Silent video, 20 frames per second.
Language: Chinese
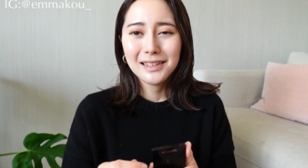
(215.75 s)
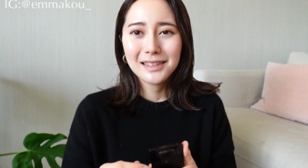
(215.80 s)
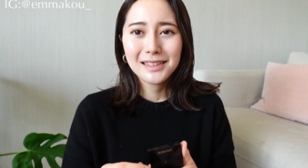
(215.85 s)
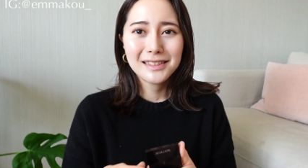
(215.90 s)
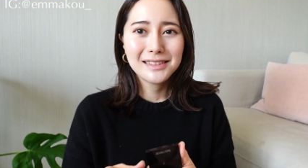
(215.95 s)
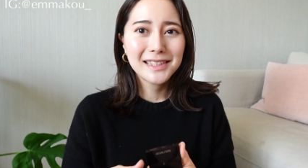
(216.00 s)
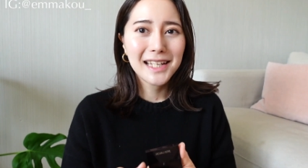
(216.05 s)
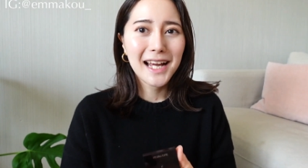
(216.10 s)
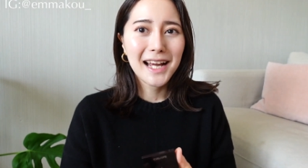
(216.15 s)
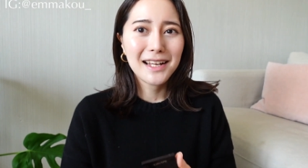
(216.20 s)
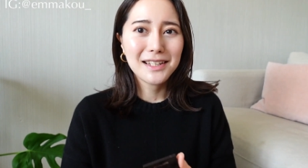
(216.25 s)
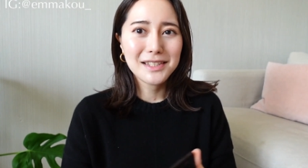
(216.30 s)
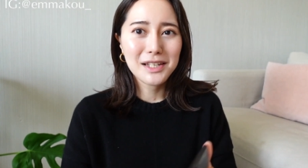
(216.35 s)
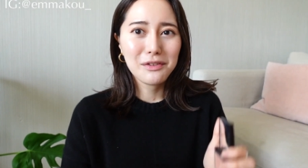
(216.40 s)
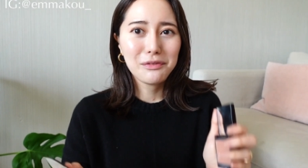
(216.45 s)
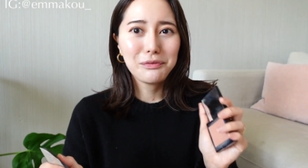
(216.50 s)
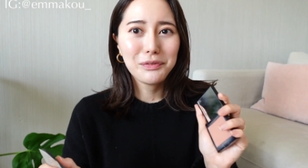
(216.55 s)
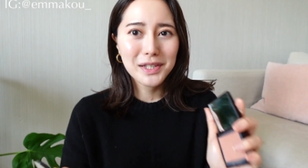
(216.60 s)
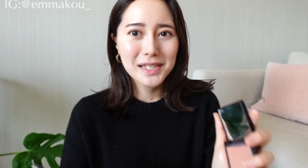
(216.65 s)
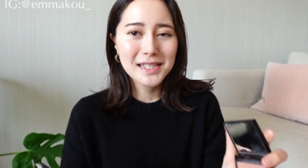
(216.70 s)
跟大家再
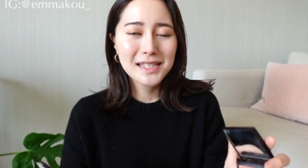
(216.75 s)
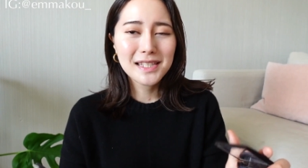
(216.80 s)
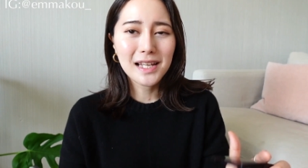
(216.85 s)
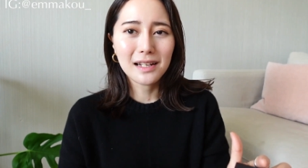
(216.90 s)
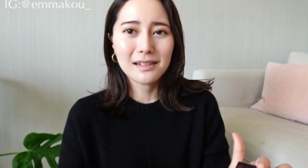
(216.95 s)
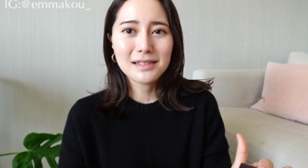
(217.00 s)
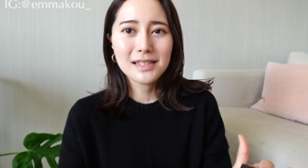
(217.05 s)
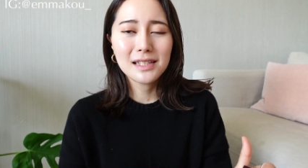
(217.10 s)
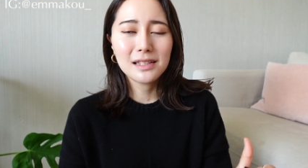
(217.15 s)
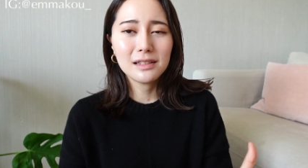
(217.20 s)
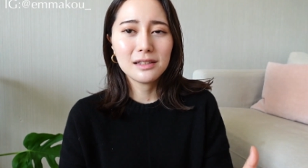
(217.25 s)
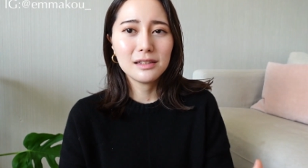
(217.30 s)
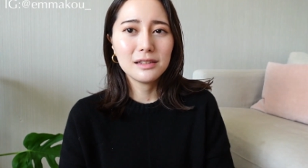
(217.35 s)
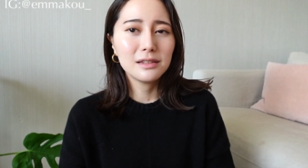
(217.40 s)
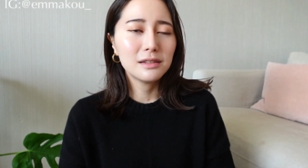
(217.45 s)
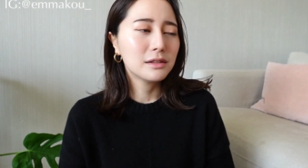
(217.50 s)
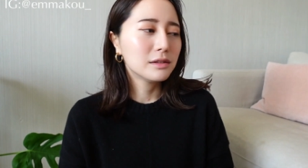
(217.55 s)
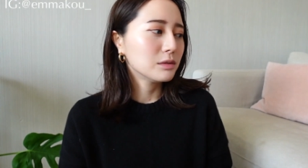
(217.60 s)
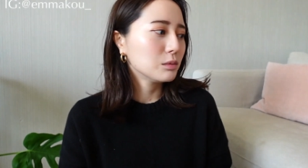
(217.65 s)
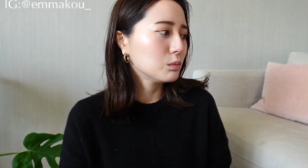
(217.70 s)
分享这
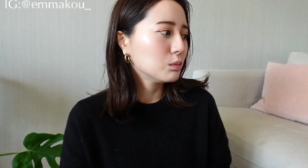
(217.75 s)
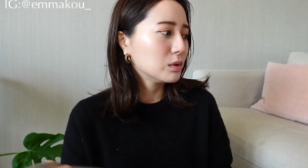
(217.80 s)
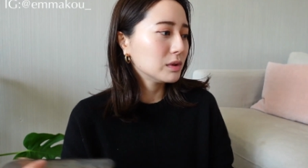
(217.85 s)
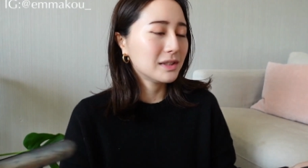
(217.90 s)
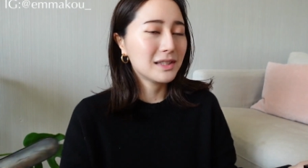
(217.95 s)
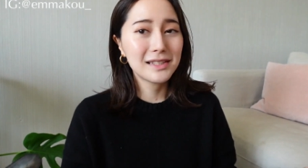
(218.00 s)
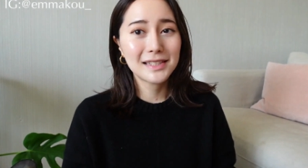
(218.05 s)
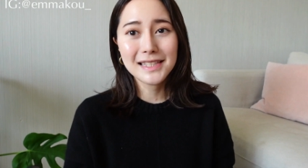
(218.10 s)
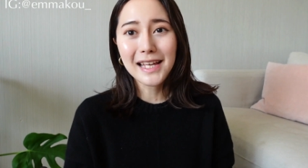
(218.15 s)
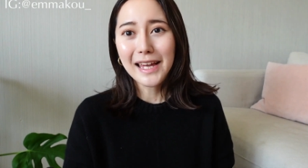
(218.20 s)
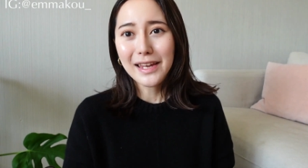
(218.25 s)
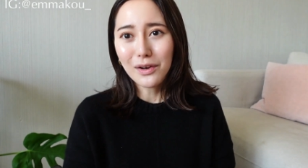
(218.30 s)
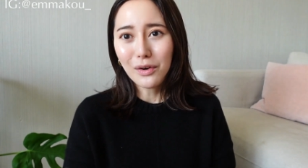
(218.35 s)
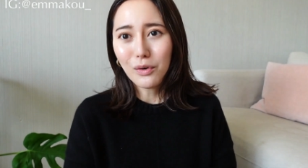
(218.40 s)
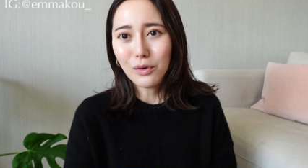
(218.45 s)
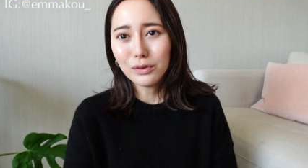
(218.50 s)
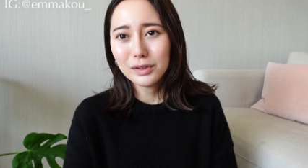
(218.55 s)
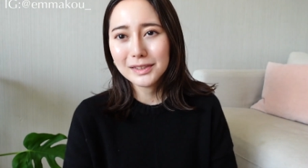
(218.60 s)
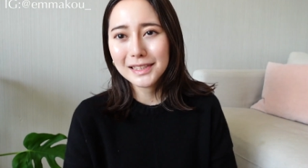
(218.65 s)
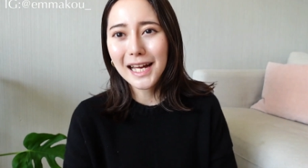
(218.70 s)
个我的腮
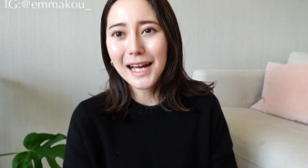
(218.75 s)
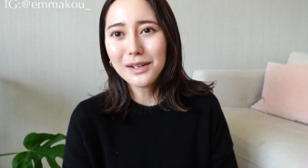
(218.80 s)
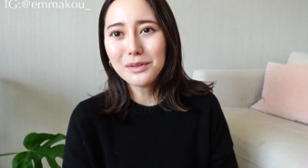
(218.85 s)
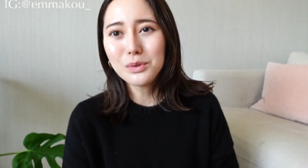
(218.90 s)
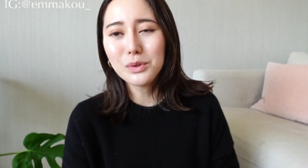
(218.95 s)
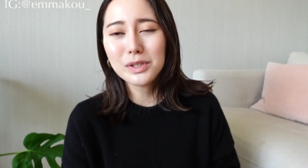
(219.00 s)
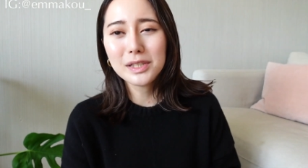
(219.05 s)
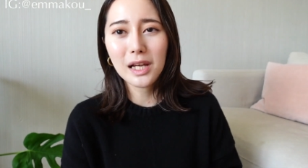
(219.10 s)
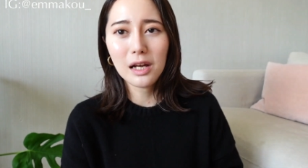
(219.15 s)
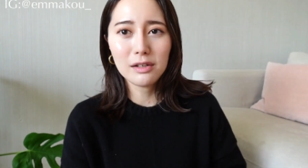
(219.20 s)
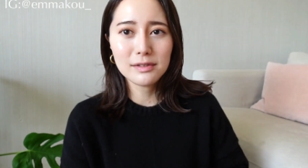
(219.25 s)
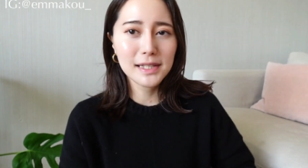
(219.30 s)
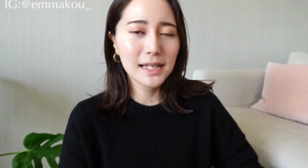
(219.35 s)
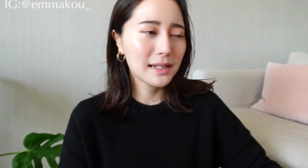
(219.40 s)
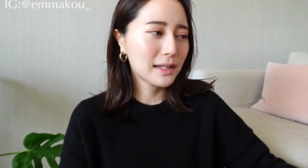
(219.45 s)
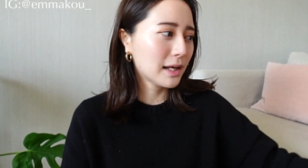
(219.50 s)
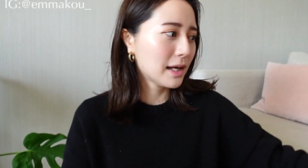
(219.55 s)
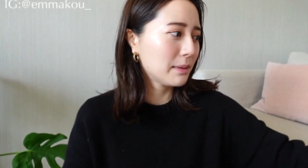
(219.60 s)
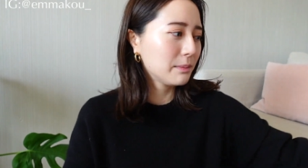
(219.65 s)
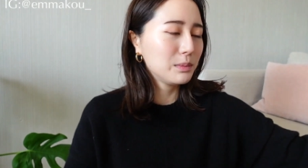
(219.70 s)
红，大家如果想要
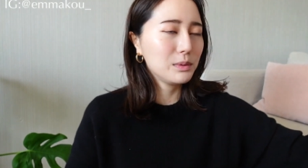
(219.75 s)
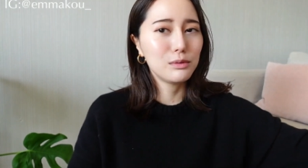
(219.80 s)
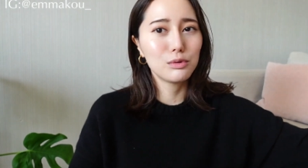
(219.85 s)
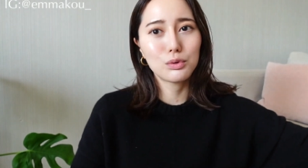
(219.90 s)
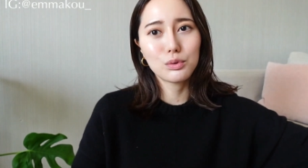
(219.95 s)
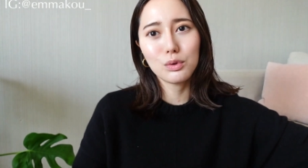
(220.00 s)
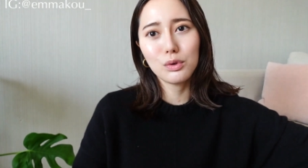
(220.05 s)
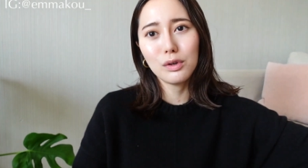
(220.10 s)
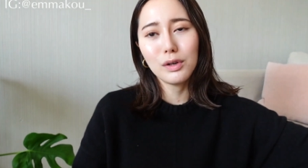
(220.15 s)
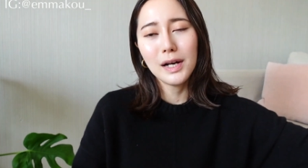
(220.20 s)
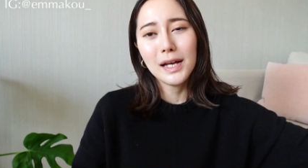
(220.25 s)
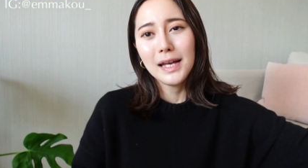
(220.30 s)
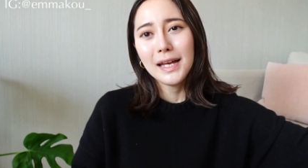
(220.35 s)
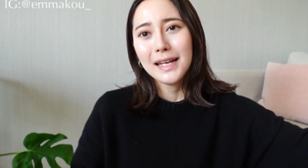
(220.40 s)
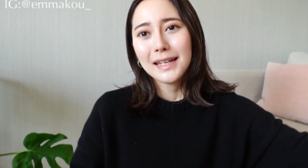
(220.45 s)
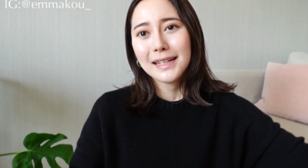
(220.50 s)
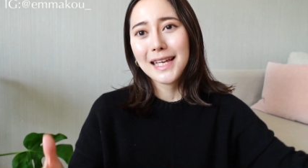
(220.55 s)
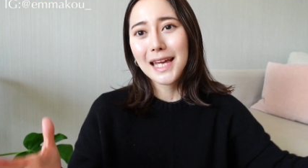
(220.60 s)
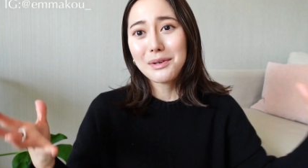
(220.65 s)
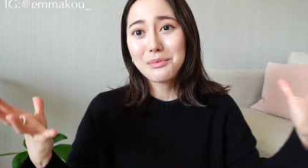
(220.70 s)
再看，比如说
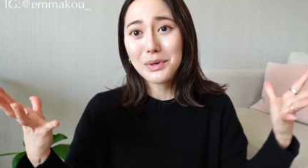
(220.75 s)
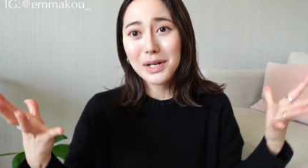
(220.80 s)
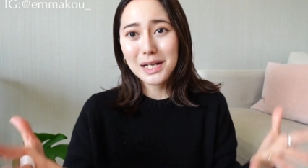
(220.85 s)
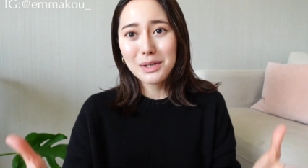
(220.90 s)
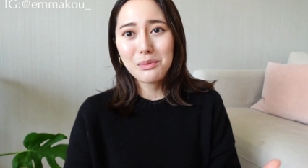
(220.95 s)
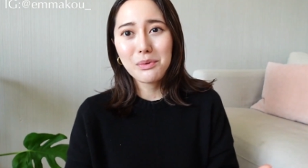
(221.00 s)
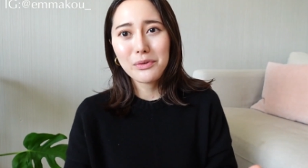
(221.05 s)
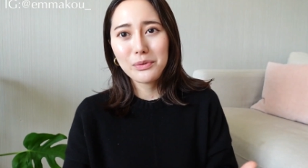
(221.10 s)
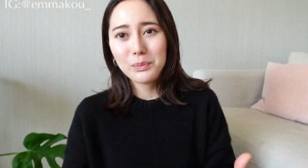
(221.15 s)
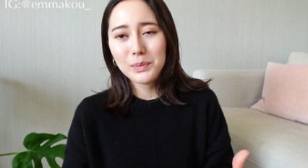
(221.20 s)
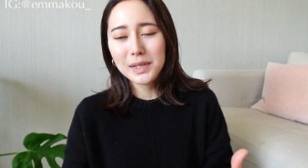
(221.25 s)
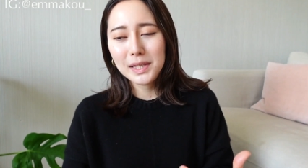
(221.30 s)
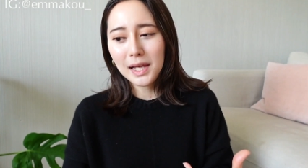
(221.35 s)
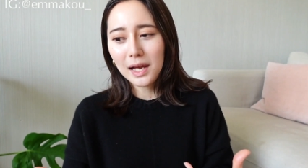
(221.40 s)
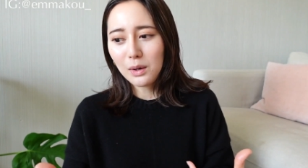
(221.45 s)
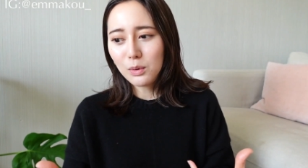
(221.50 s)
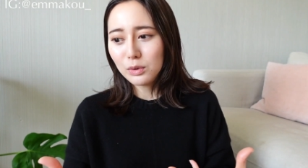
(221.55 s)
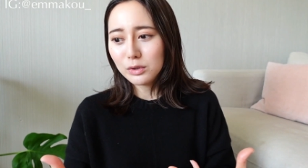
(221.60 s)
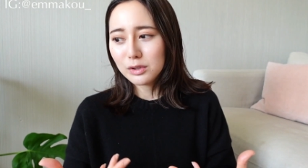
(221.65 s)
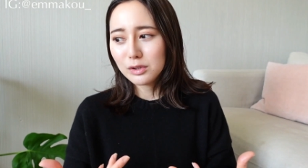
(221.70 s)
Get Ready With Me
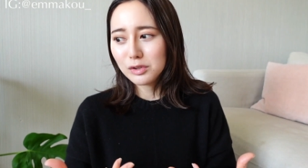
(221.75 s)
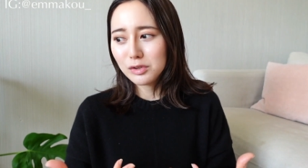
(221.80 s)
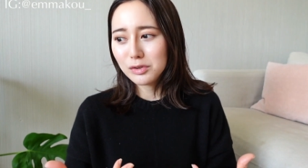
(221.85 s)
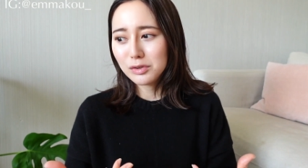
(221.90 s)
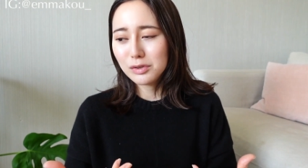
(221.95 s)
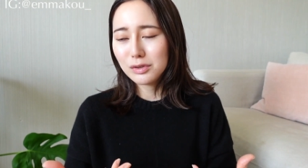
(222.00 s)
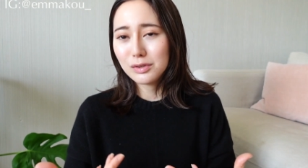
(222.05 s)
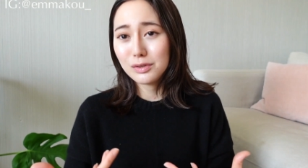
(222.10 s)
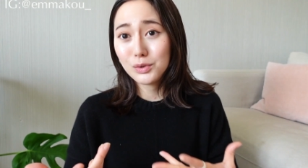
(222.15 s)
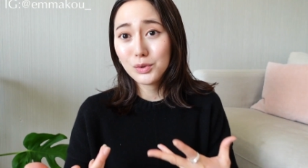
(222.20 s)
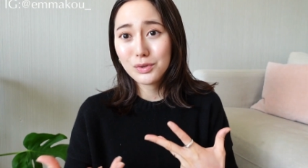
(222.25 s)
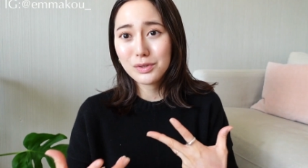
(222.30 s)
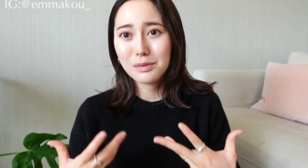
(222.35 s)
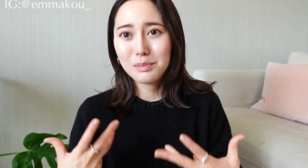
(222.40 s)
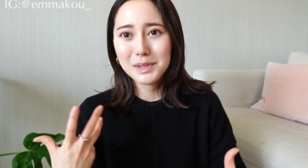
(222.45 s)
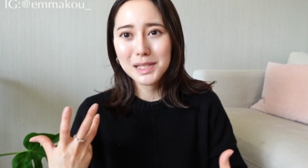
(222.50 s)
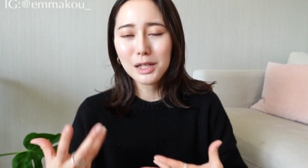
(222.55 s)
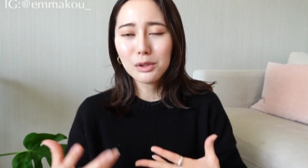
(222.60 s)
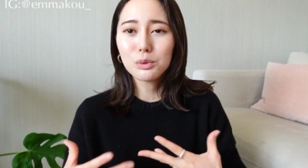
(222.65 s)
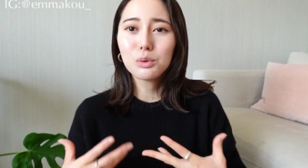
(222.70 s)
啊，或者是就是
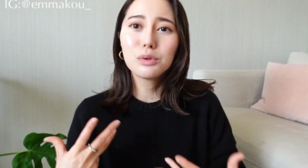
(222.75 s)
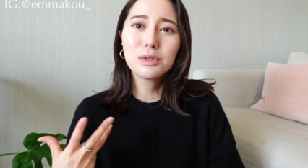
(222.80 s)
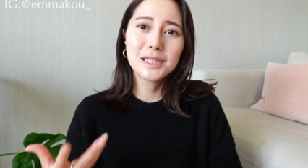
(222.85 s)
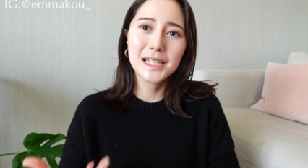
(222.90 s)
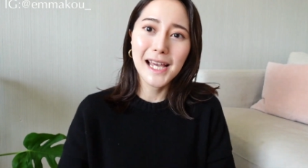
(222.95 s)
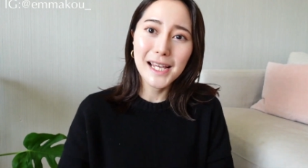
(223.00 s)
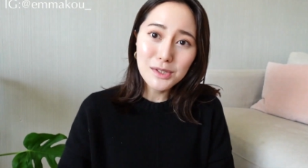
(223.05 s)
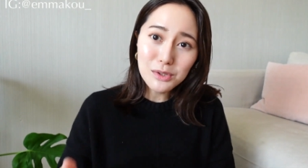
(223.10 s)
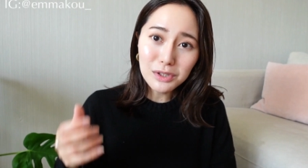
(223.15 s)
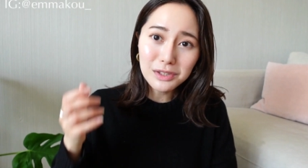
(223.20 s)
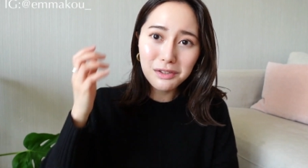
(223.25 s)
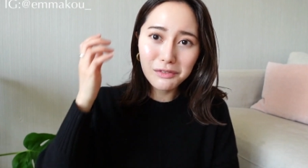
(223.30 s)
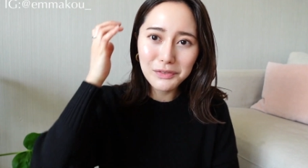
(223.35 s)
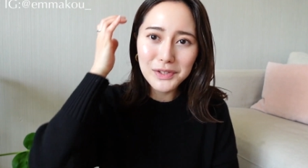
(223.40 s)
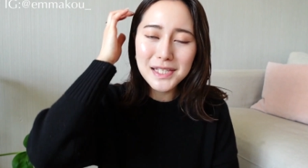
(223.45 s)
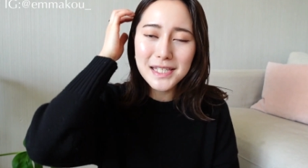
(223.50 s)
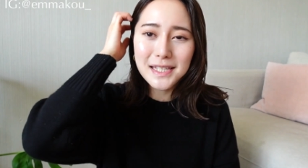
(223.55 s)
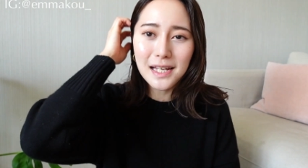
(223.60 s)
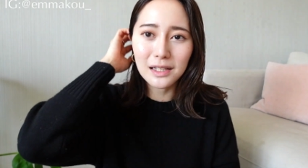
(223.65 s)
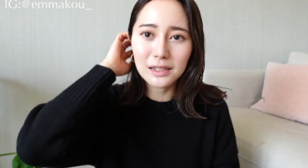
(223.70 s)
比较多的彩妆的
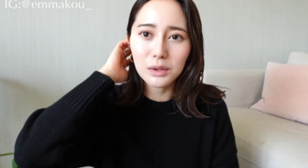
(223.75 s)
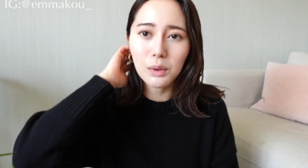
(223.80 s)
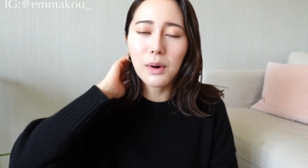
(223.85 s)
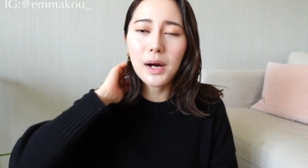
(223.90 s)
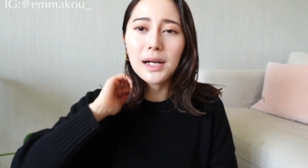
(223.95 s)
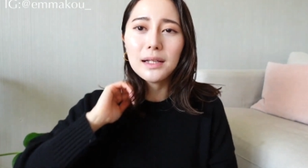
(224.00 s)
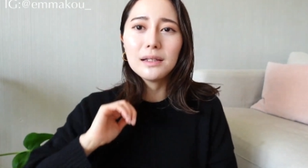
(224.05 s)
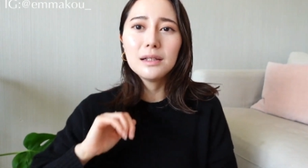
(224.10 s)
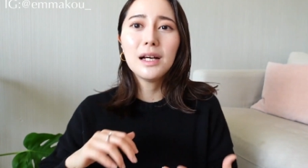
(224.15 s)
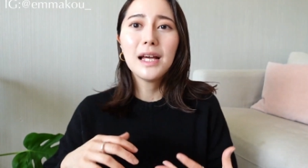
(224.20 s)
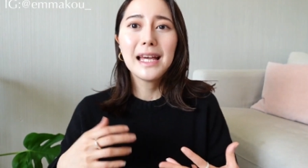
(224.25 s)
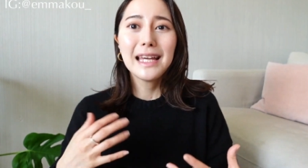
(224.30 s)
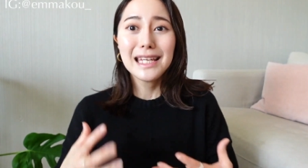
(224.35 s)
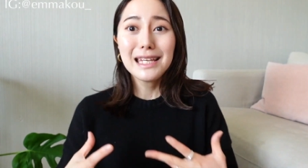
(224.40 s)
分享的话呢，